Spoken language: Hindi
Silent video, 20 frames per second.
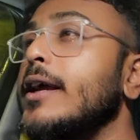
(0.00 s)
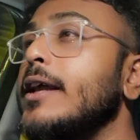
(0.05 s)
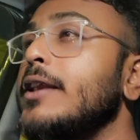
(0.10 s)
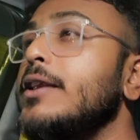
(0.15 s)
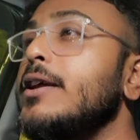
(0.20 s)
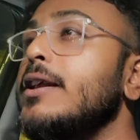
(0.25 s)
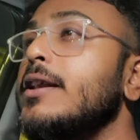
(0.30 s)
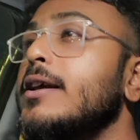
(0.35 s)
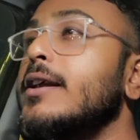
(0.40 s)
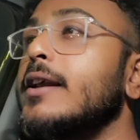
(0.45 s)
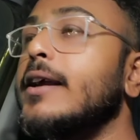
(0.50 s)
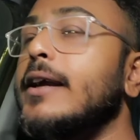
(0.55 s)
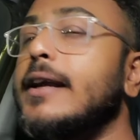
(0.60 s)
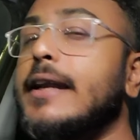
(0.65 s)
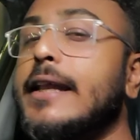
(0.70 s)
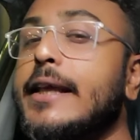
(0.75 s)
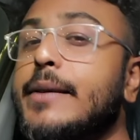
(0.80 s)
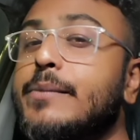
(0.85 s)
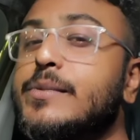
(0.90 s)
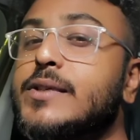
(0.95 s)
इंडियन
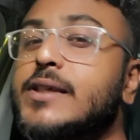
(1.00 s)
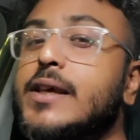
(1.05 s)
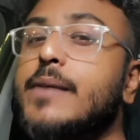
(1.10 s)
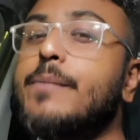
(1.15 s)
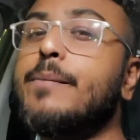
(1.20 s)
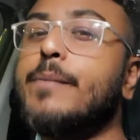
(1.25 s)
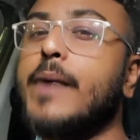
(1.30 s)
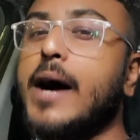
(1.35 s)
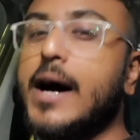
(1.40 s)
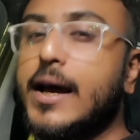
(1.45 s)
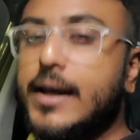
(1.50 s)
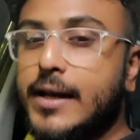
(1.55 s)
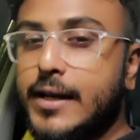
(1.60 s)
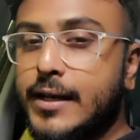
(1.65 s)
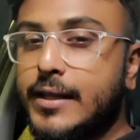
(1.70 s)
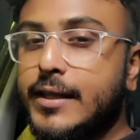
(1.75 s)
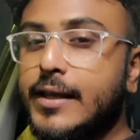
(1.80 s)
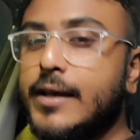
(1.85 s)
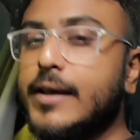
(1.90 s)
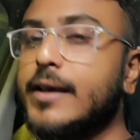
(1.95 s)
क्रिकेट टीम से बाहर
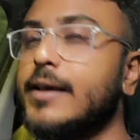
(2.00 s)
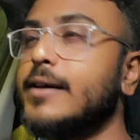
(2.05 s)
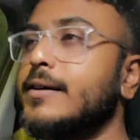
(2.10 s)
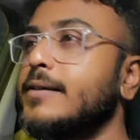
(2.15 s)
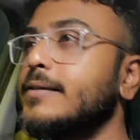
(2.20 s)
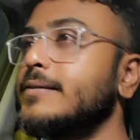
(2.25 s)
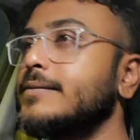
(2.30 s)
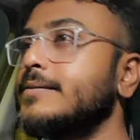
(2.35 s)
कर दिया गया